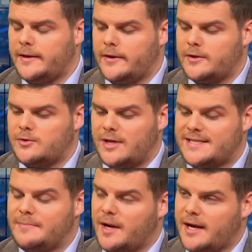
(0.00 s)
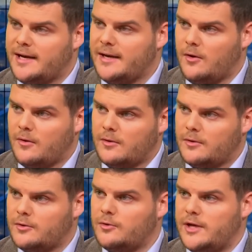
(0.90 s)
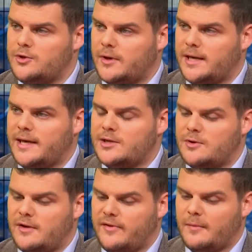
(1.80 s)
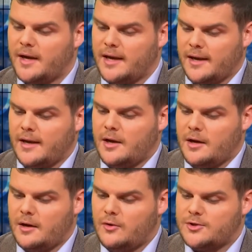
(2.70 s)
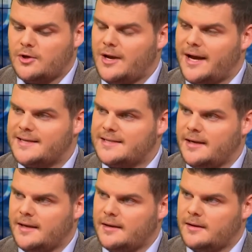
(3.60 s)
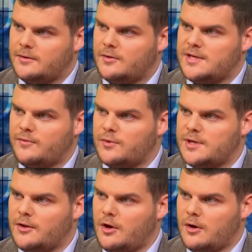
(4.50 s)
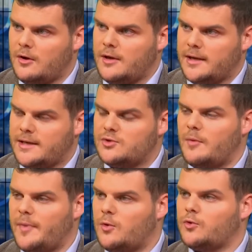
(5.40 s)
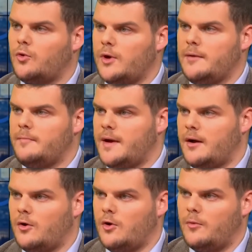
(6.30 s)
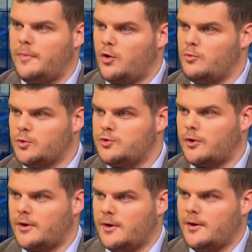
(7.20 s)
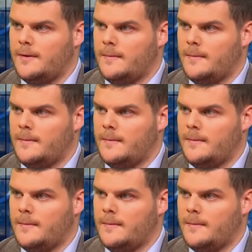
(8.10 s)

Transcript: euh, cela séparerait l'Iran de la Turquie et cela fermerait le seul accès de sa frontière nord qui ne soit pas contrôlé par, euh, par le monde turc.